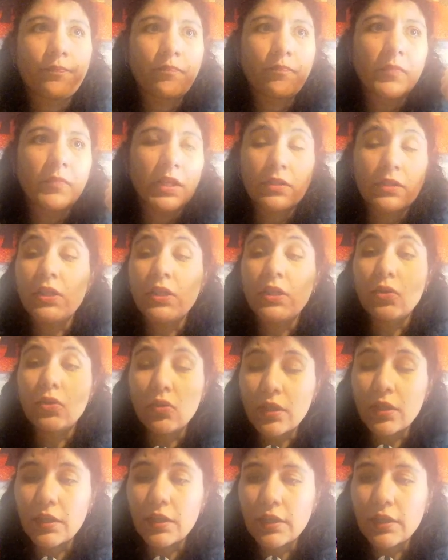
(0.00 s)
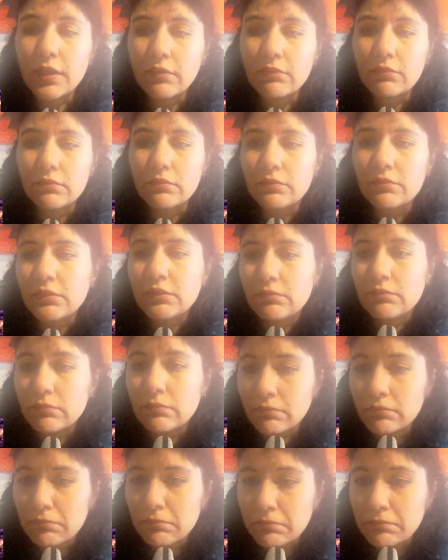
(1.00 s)
se torna
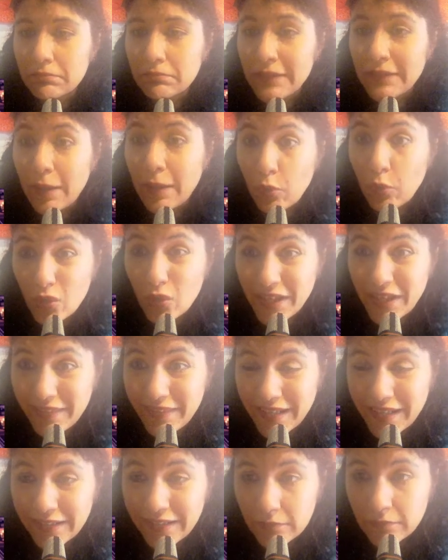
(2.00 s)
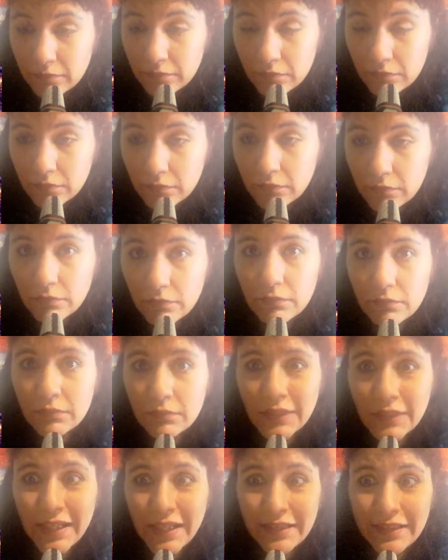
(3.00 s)
aburrida.
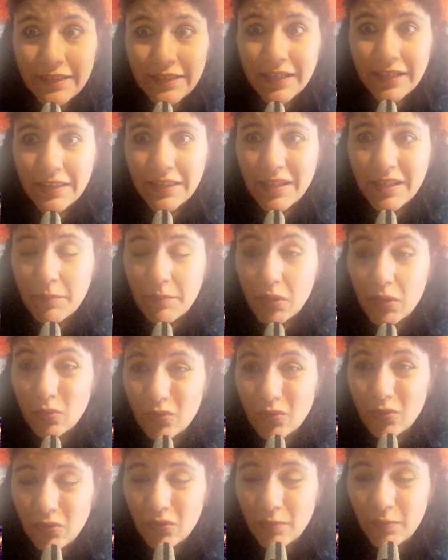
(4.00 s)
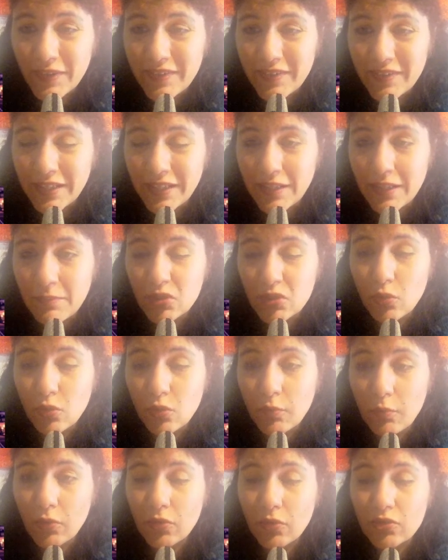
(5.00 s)
En 30 minutos ves que nada más son
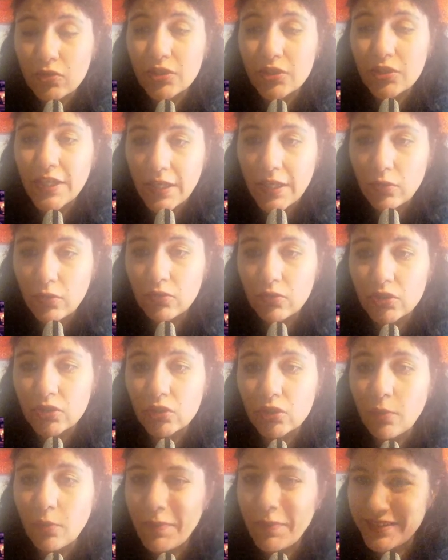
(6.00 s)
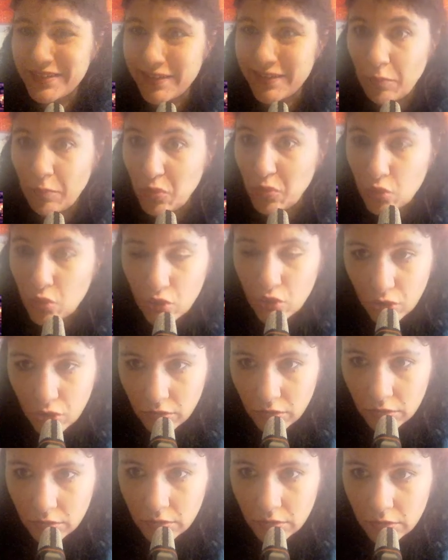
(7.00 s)
puros diálogos y no pasa
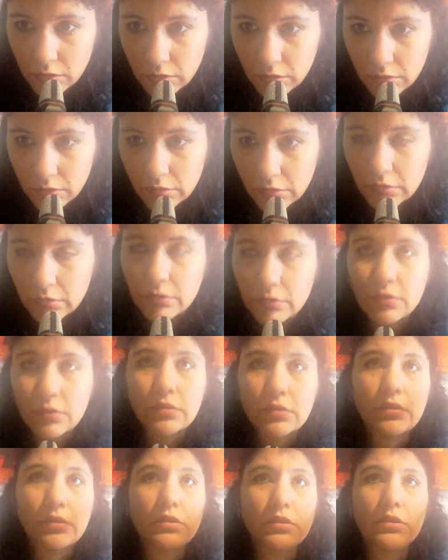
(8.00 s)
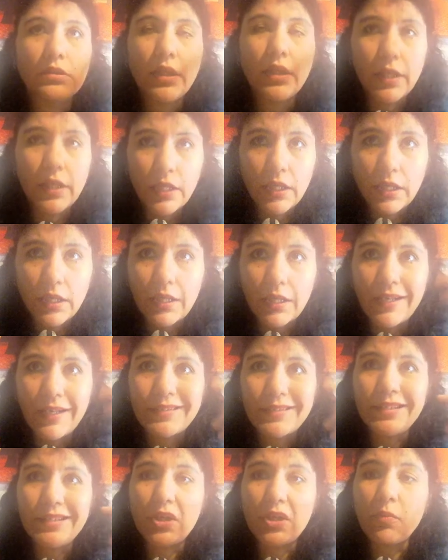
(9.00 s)
mucho. Y
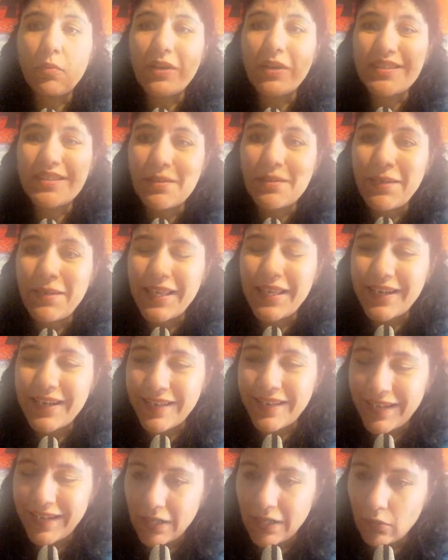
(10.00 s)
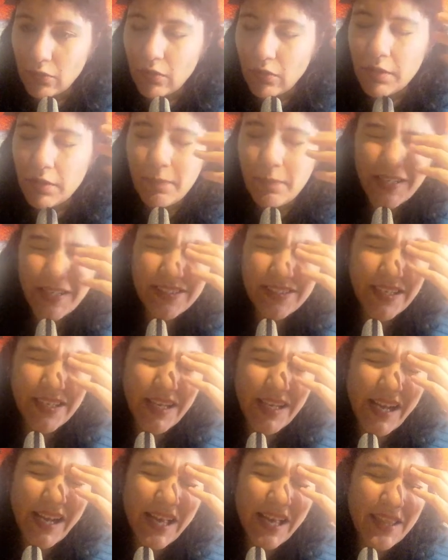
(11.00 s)
así como que se va alargando y parece
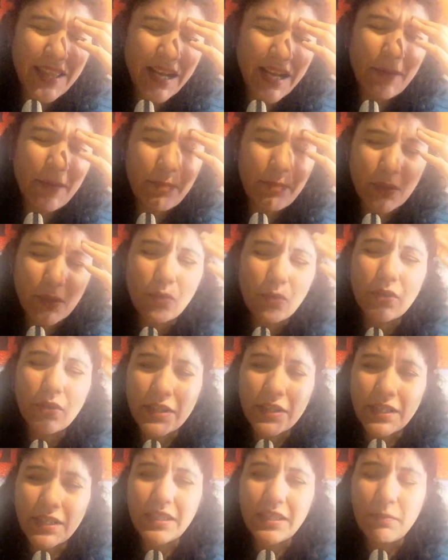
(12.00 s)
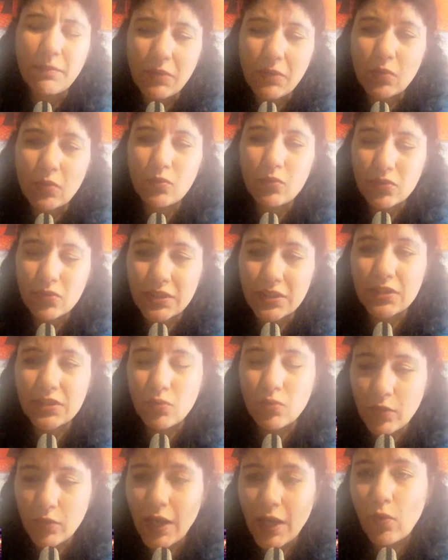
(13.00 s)
que cada capítulo de 30 minutos es de
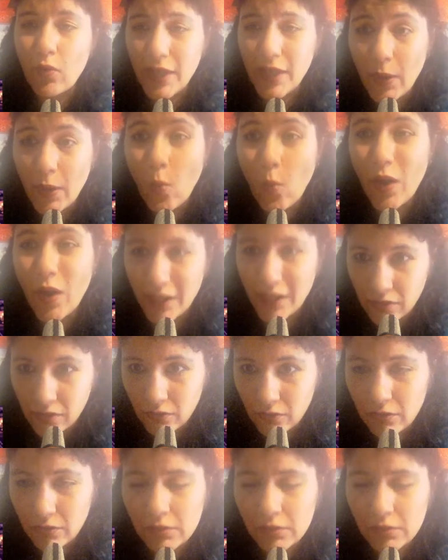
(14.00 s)
una hora y cuarto.